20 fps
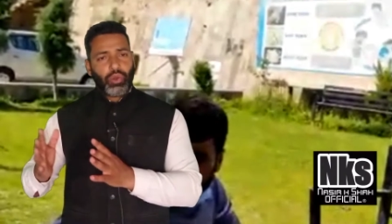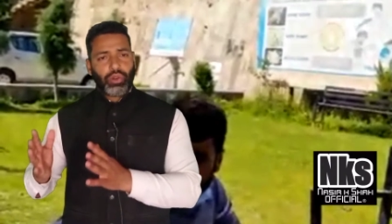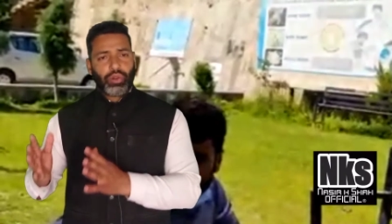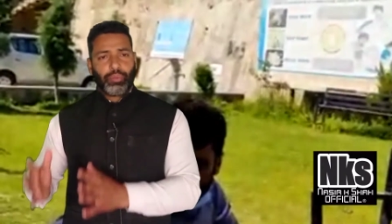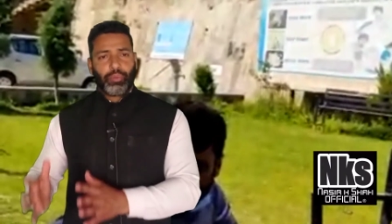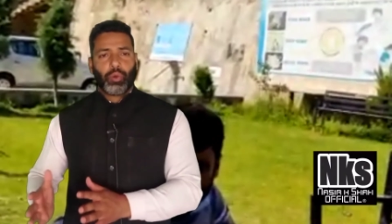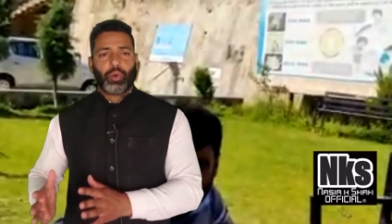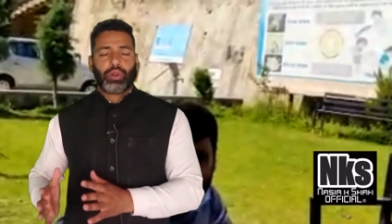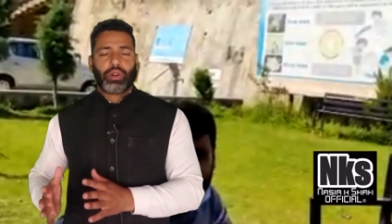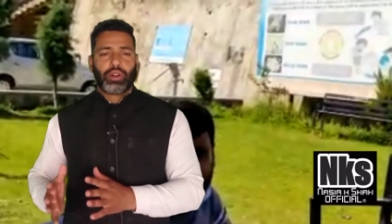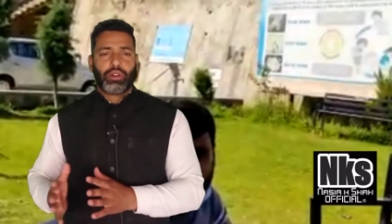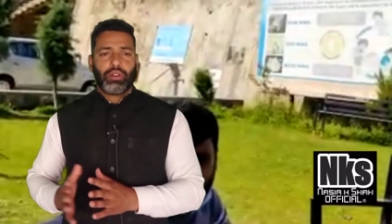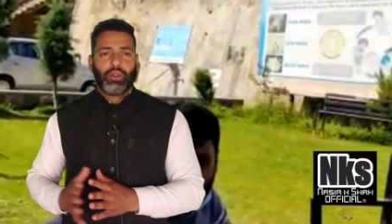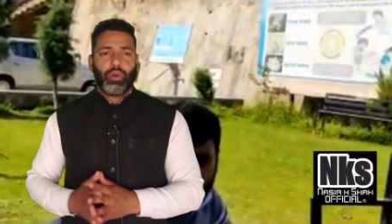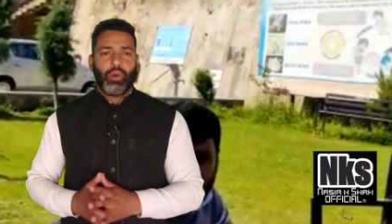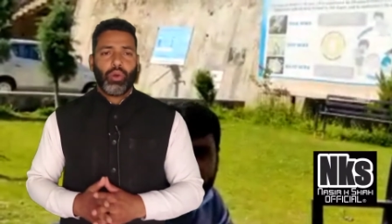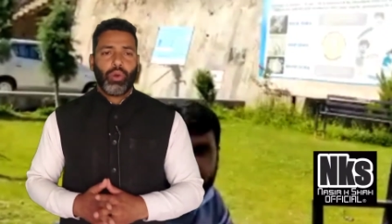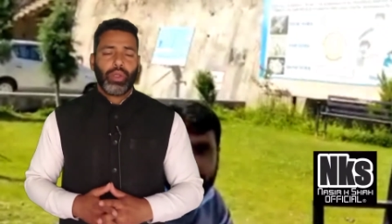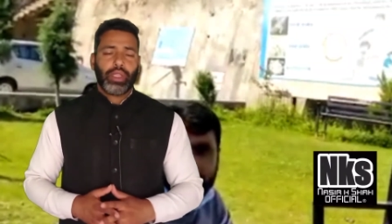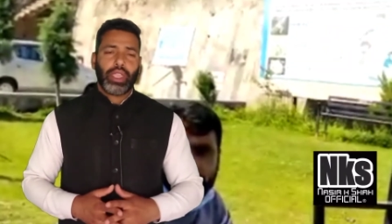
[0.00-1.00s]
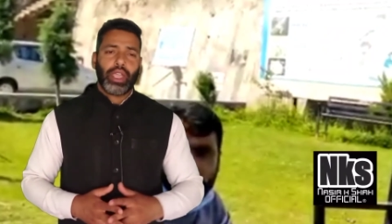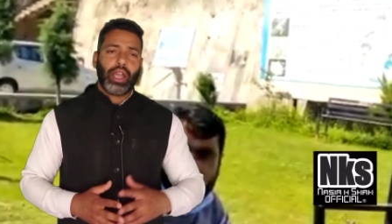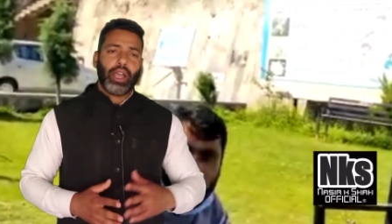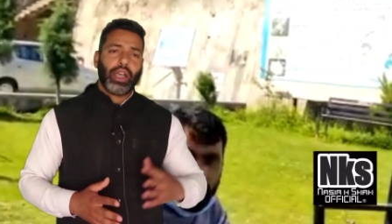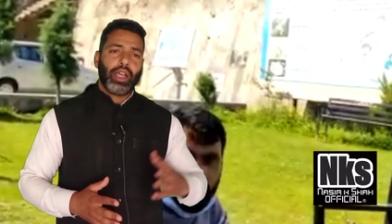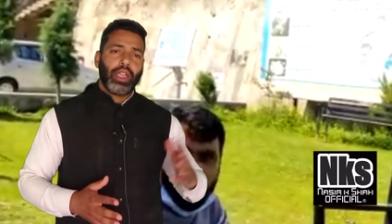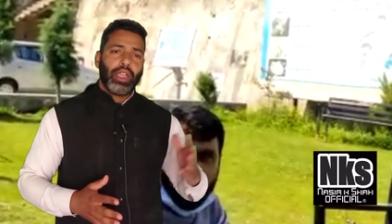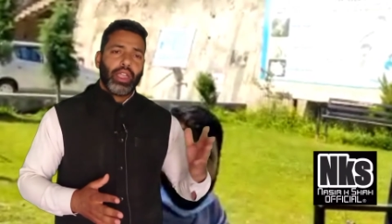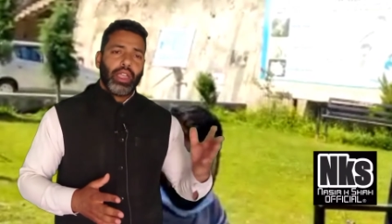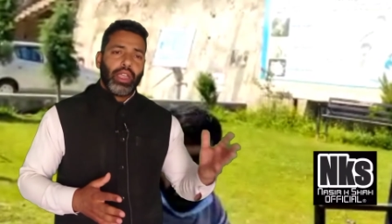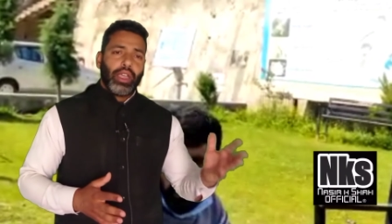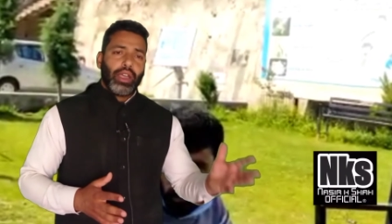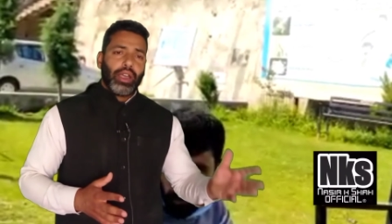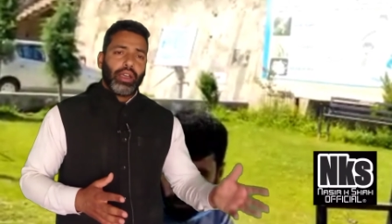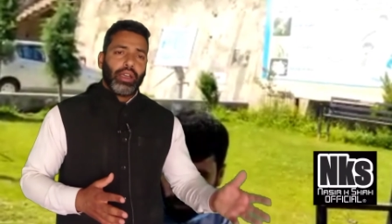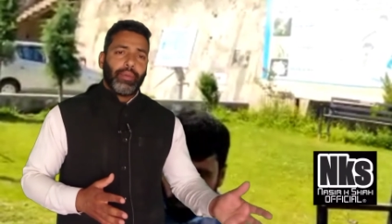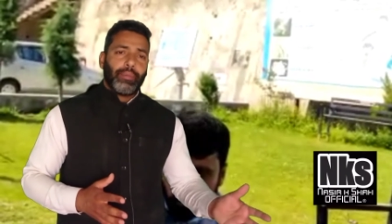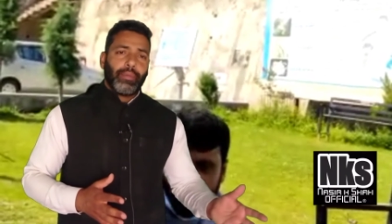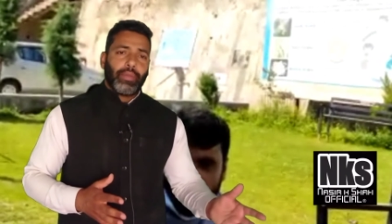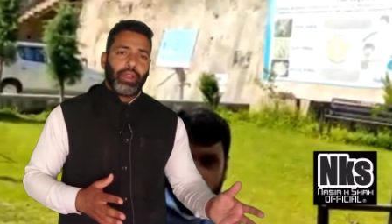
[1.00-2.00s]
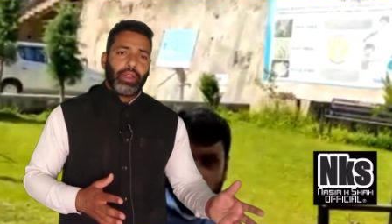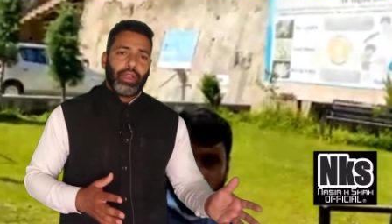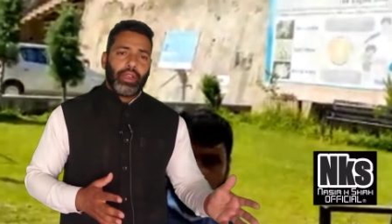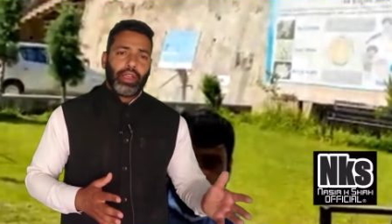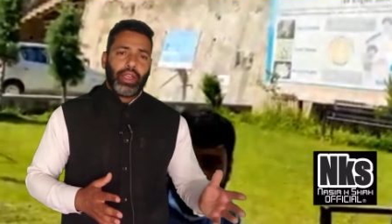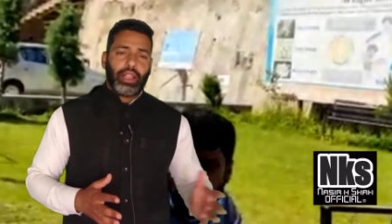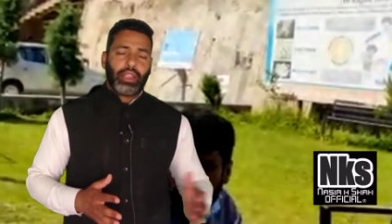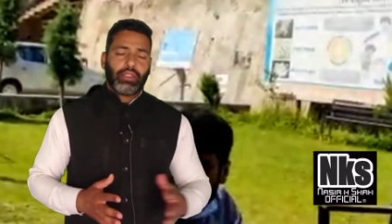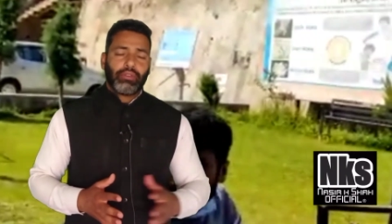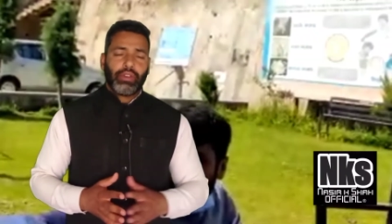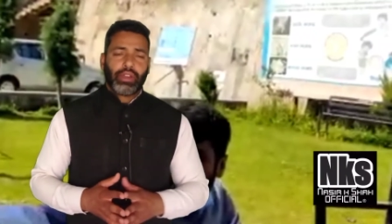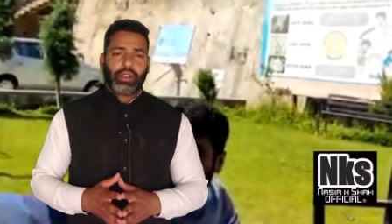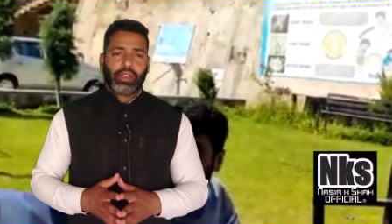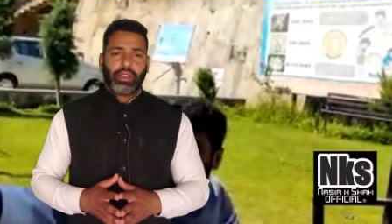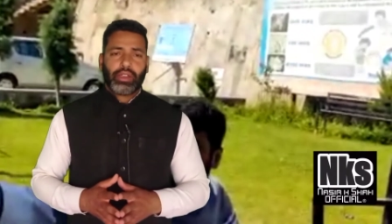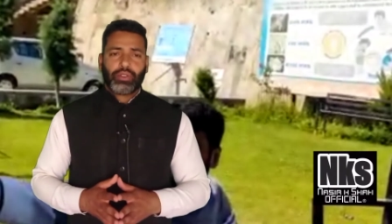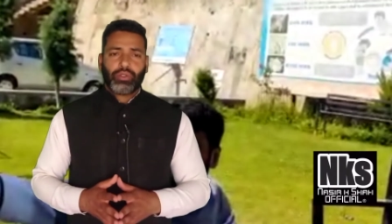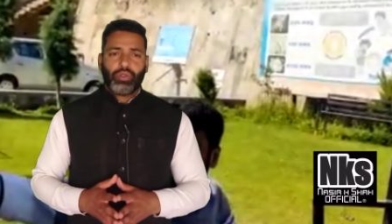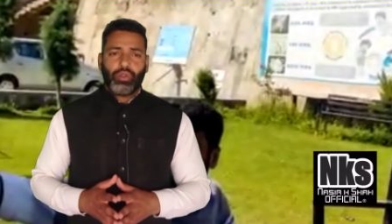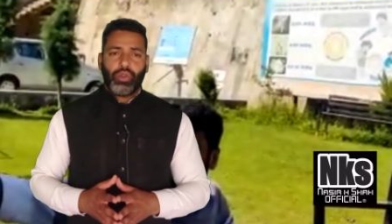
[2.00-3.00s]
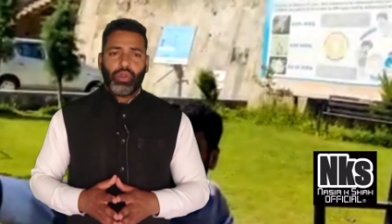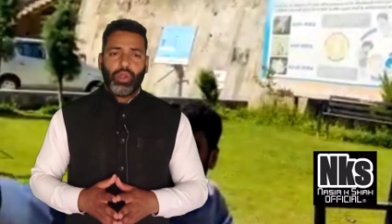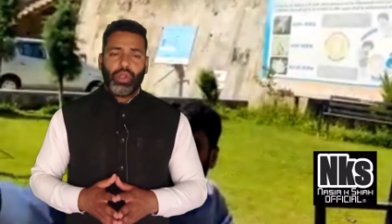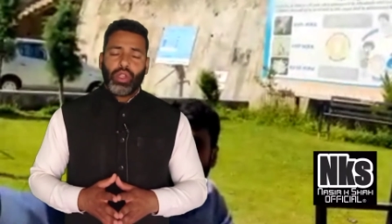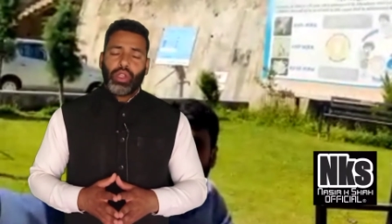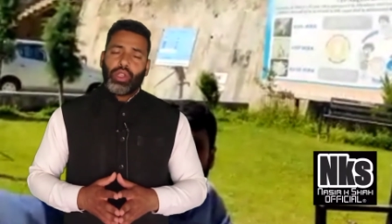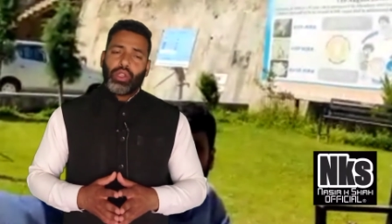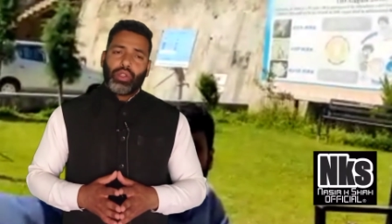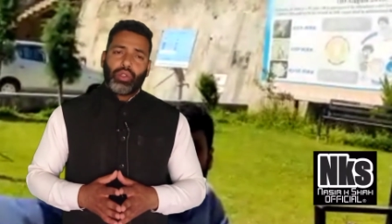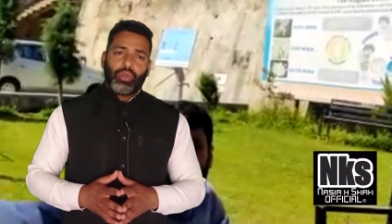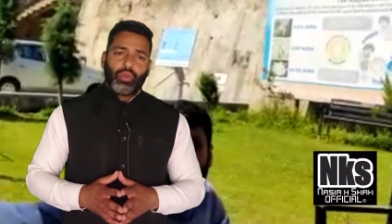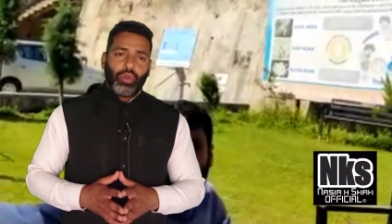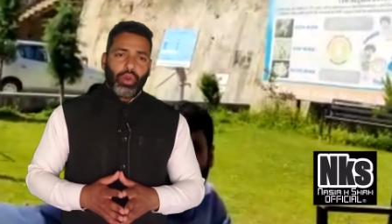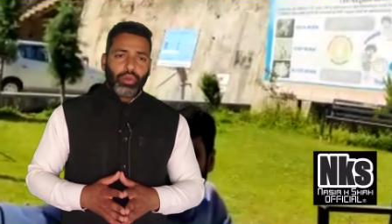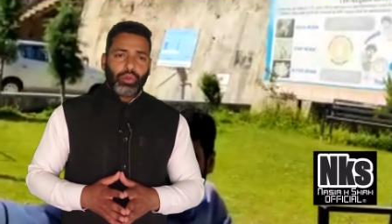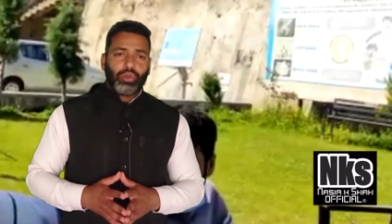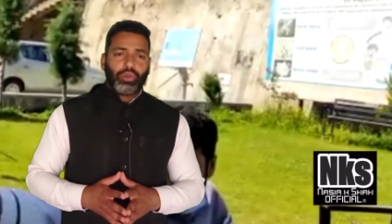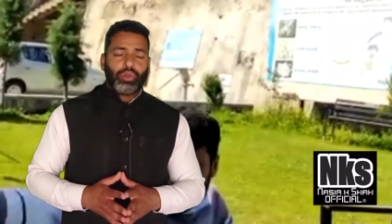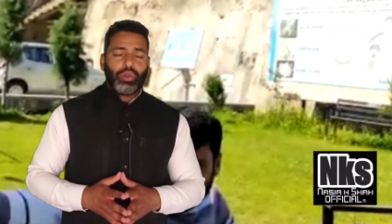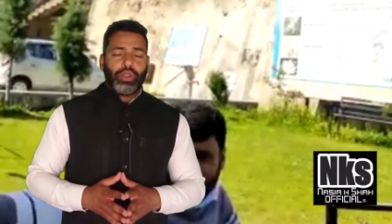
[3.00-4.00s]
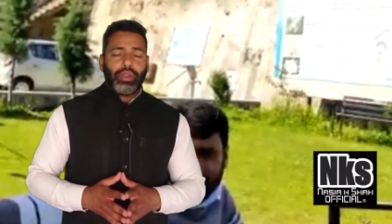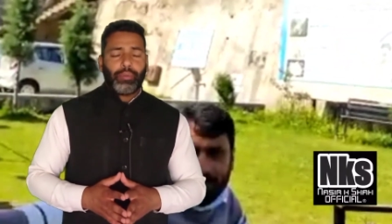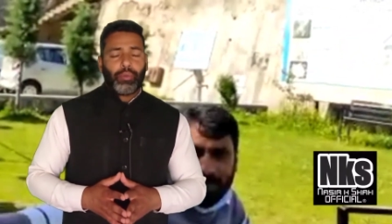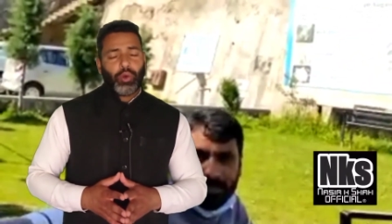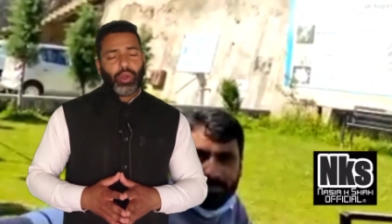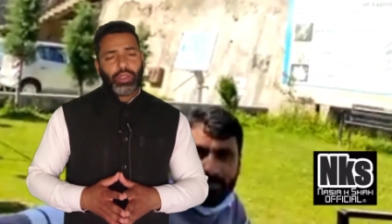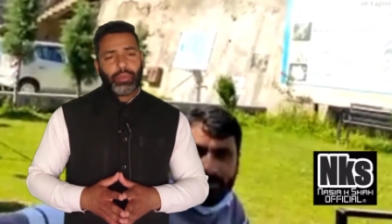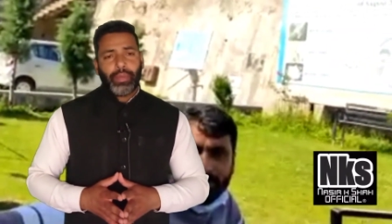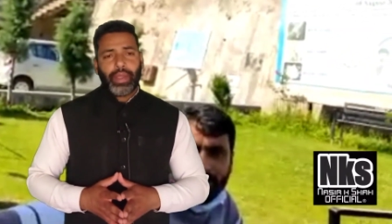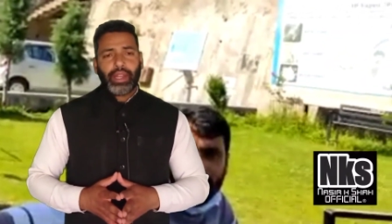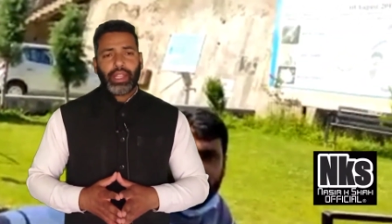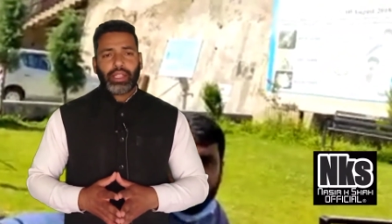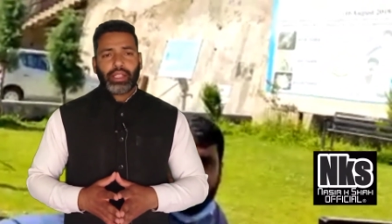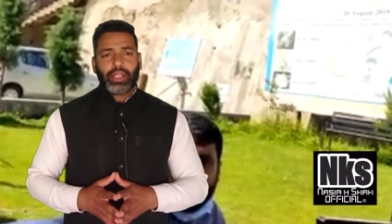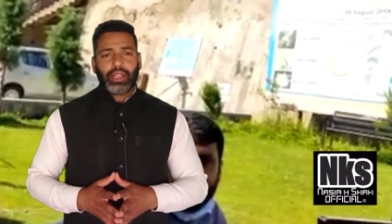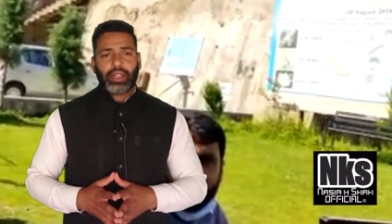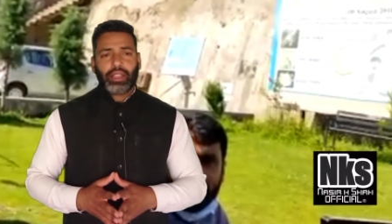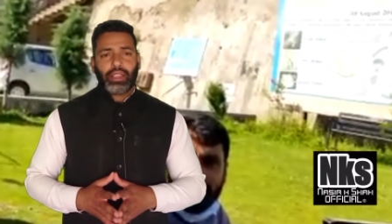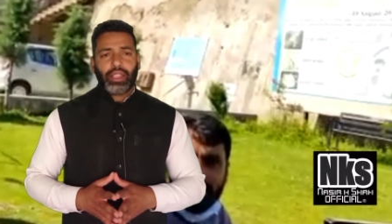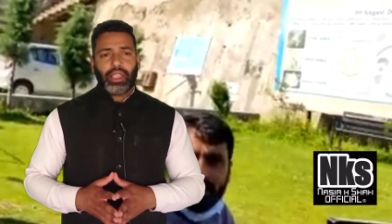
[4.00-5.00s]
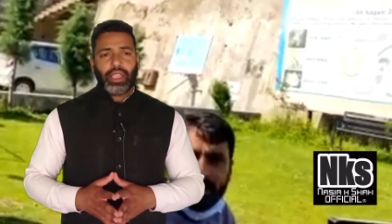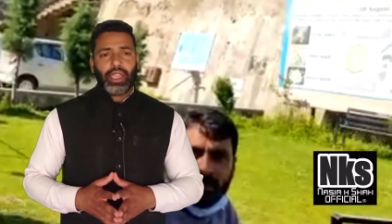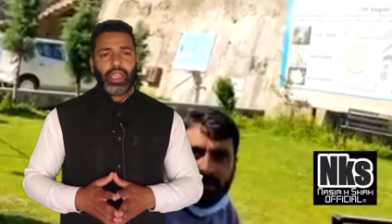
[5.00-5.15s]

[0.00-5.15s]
वो रिपोर्टर हो या हेल्थ वर्कर्स हो दोनों जो है बहुत मेहनत करते